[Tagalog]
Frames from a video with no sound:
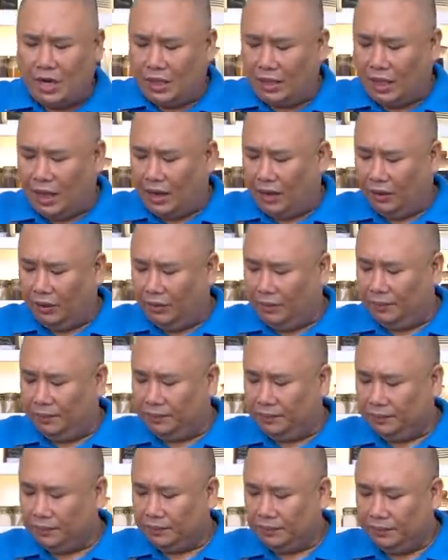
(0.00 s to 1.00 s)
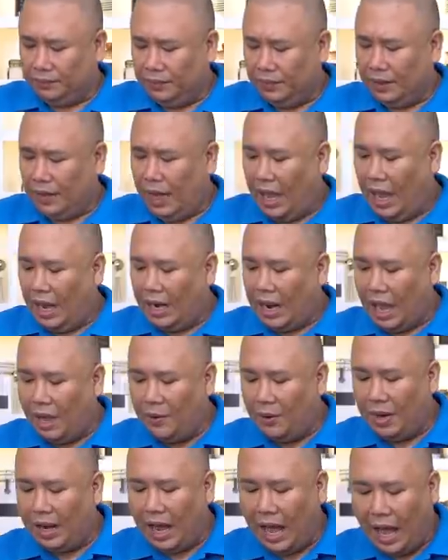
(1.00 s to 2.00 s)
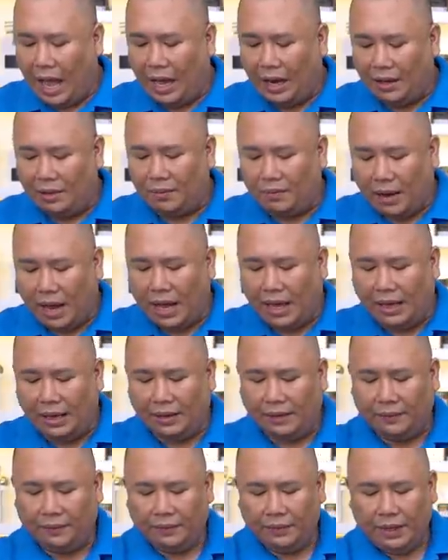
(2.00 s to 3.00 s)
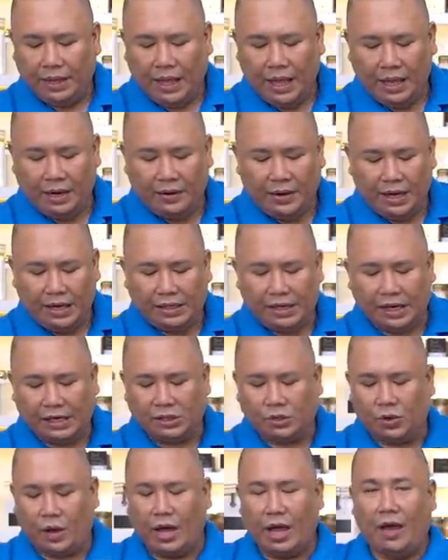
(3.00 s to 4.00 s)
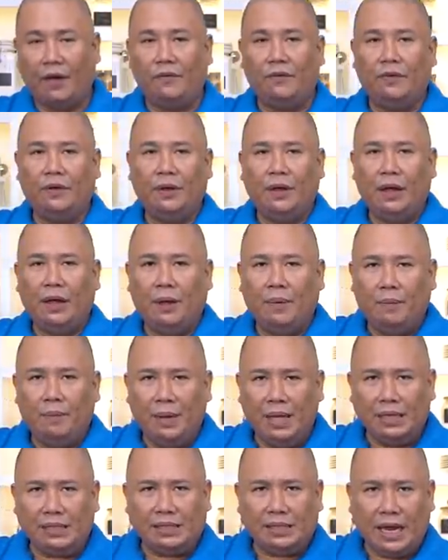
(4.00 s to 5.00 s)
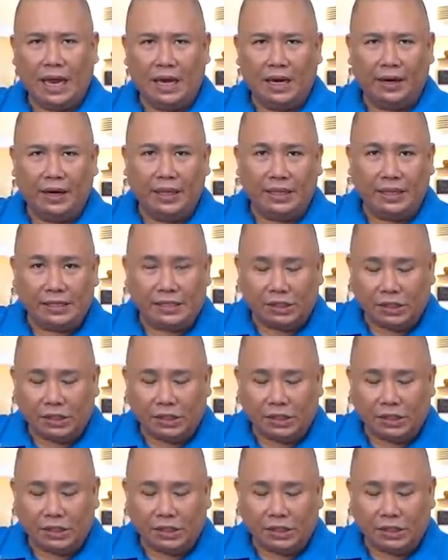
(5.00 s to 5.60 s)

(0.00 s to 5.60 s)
it out. And I will add my ingredients. So, I have minced celery. This